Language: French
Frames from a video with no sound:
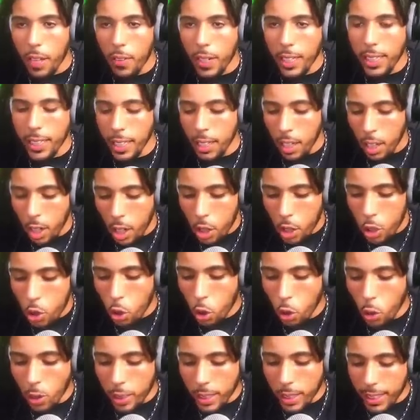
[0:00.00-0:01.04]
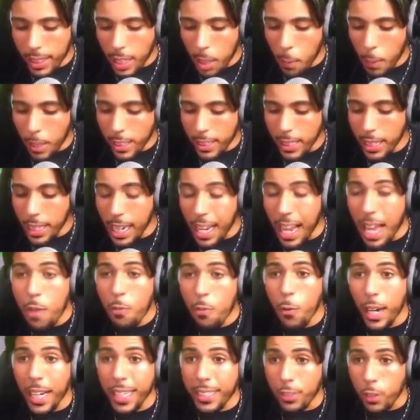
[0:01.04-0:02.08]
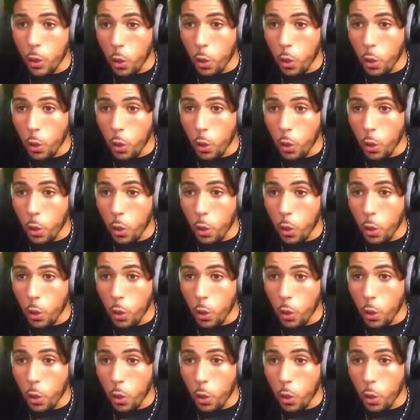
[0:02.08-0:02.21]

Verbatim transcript: vas-y. Du coup, c'est parti. Là, il vous reste